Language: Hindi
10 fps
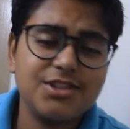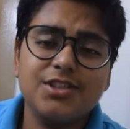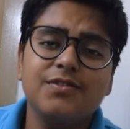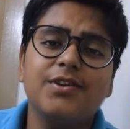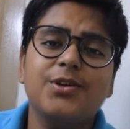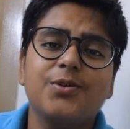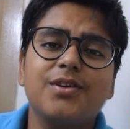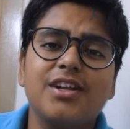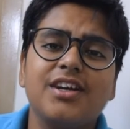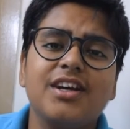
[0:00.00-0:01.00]
जिम
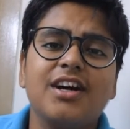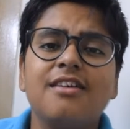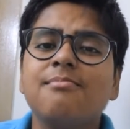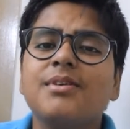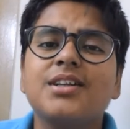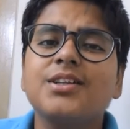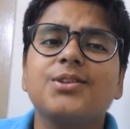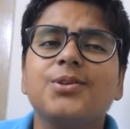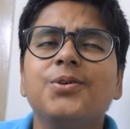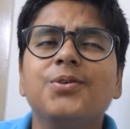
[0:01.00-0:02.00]
टूटे अंबर
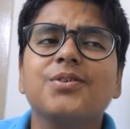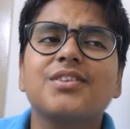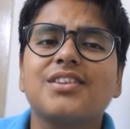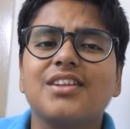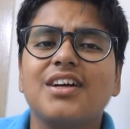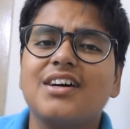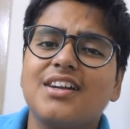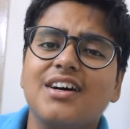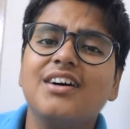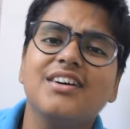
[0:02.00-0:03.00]
तो
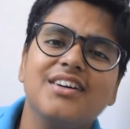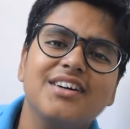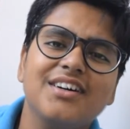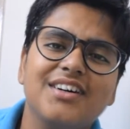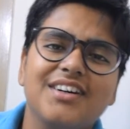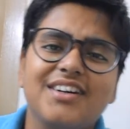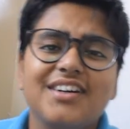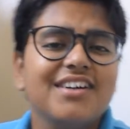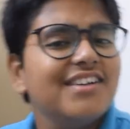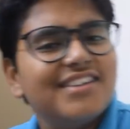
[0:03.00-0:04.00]
तारा
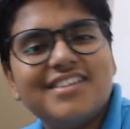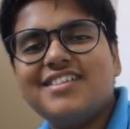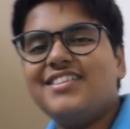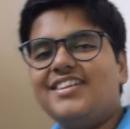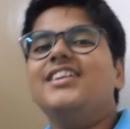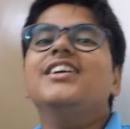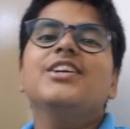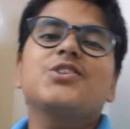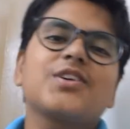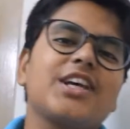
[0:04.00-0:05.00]
सो
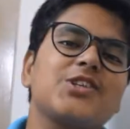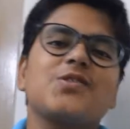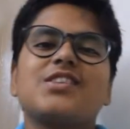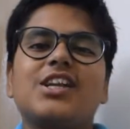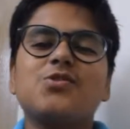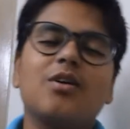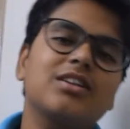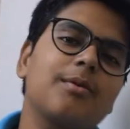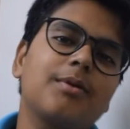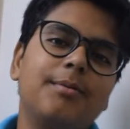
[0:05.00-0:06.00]
so, कैसे हो सारे
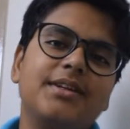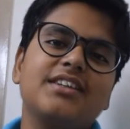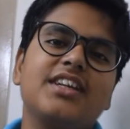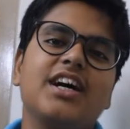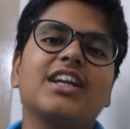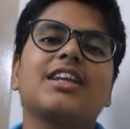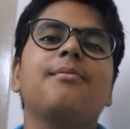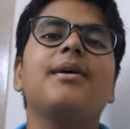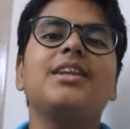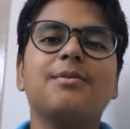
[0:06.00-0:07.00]
स्वागत आपका मेरी सारी आर के
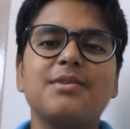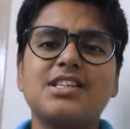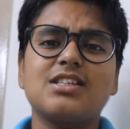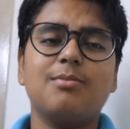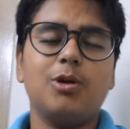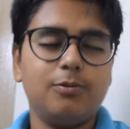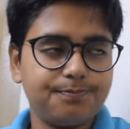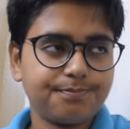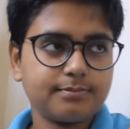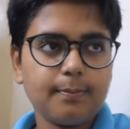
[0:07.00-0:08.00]
में नमस्ते सभी को
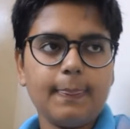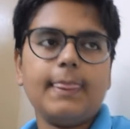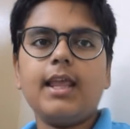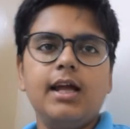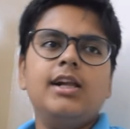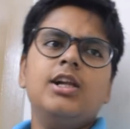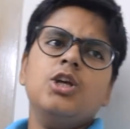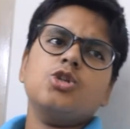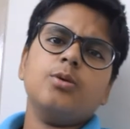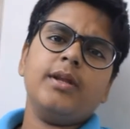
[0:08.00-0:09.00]

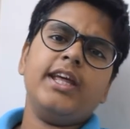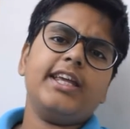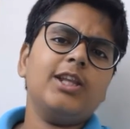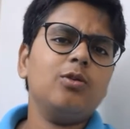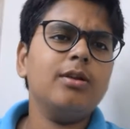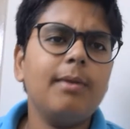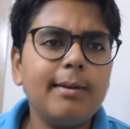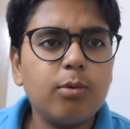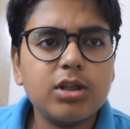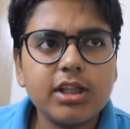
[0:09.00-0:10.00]
सो मैंने एक या दो दिन
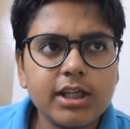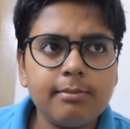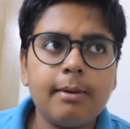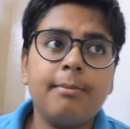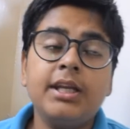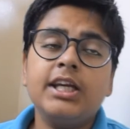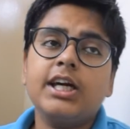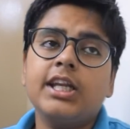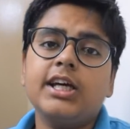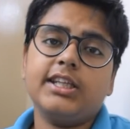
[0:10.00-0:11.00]
पहले बोला था कि मैं मनी
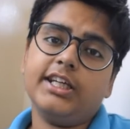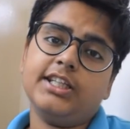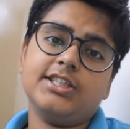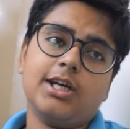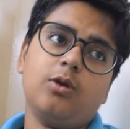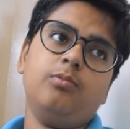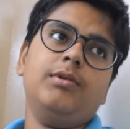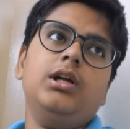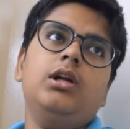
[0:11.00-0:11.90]
करनी का देखने जा रहा हूँ